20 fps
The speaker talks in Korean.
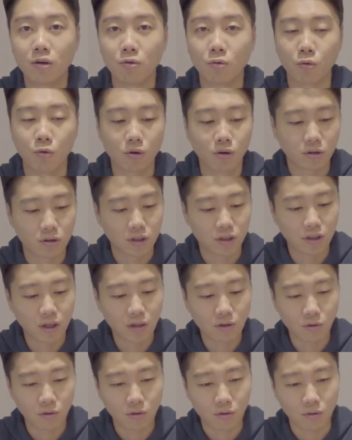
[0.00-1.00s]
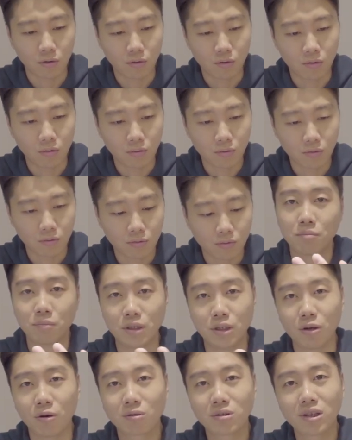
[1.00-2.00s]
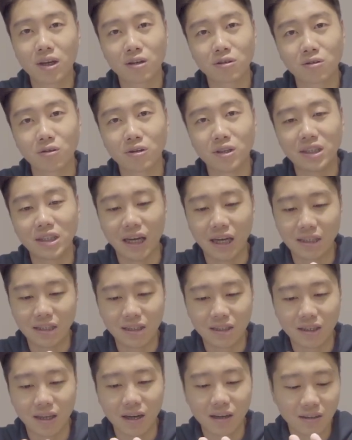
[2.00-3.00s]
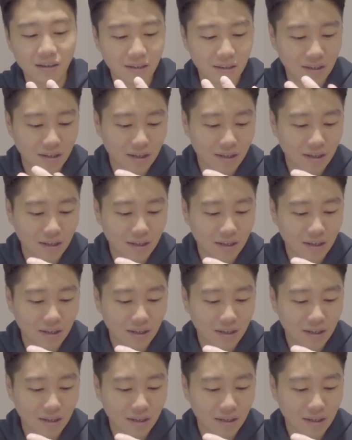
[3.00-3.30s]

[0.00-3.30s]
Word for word: 오히려 그게 더 비정상적이지 않을까?